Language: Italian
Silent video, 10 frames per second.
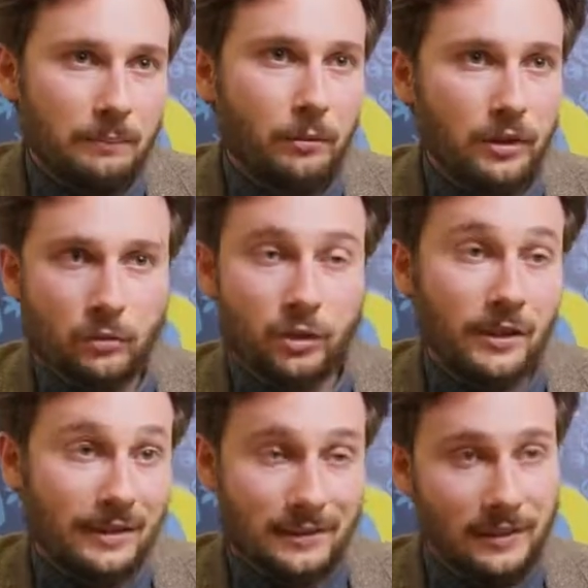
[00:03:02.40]
di poi
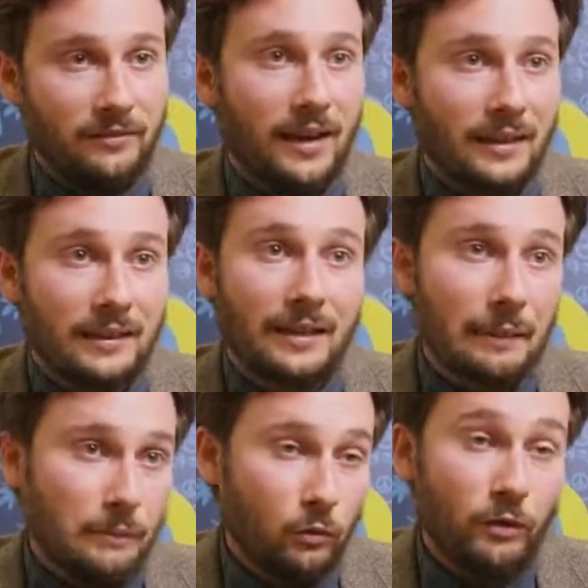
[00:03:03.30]
ottenere dei derivati che
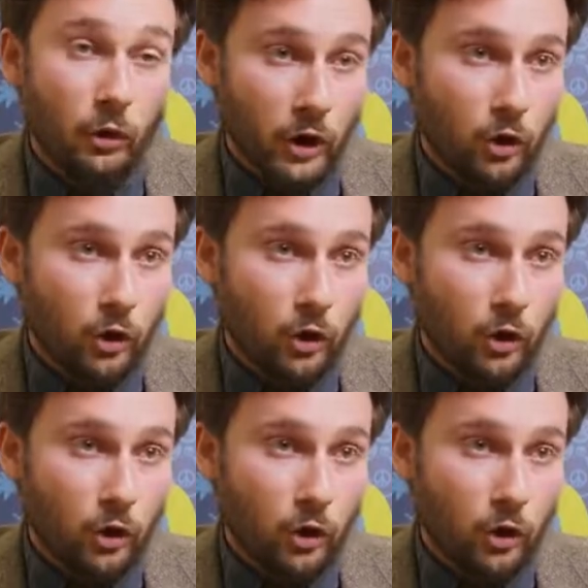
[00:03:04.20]
abbiano un valore